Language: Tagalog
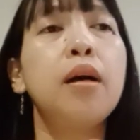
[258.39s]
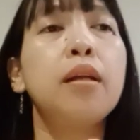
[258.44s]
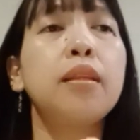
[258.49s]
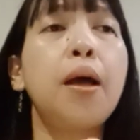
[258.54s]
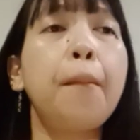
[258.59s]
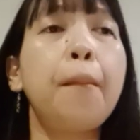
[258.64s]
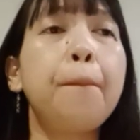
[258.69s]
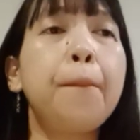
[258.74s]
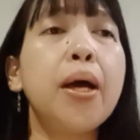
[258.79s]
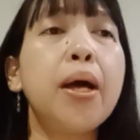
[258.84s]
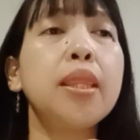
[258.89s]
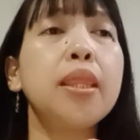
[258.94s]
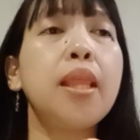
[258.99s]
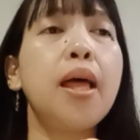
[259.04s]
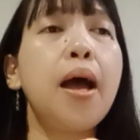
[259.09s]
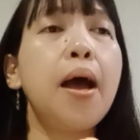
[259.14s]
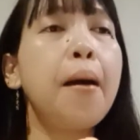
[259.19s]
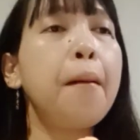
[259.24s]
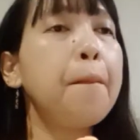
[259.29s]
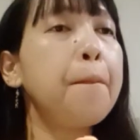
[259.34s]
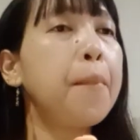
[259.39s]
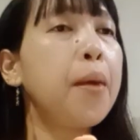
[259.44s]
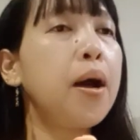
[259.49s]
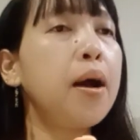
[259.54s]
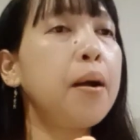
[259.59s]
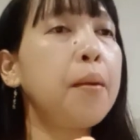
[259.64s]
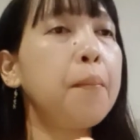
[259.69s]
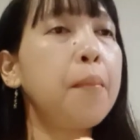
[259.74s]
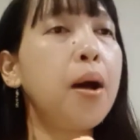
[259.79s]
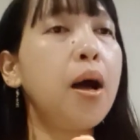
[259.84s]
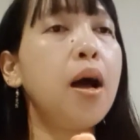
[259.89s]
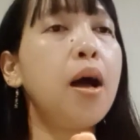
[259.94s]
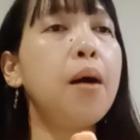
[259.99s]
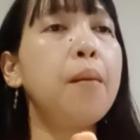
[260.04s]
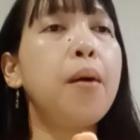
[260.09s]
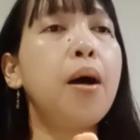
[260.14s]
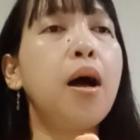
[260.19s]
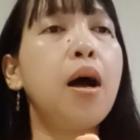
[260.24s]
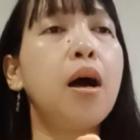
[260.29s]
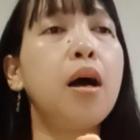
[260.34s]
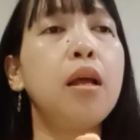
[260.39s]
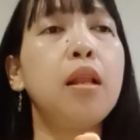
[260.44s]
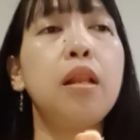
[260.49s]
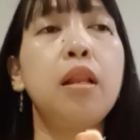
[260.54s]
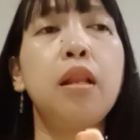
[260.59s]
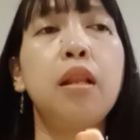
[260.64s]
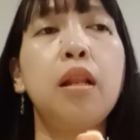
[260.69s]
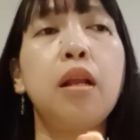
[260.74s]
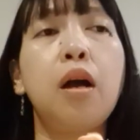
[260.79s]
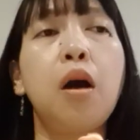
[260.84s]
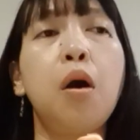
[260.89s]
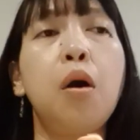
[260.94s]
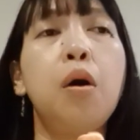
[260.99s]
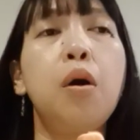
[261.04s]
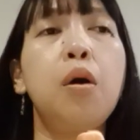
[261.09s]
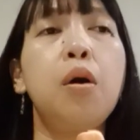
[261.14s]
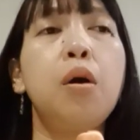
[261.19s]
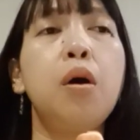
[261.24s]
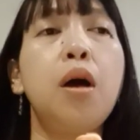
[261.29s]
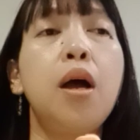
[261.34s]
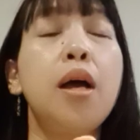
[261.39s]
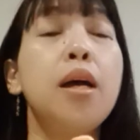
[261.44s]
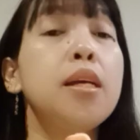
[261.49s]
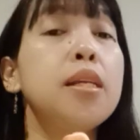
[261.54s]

Tapat ang pagmamahal ko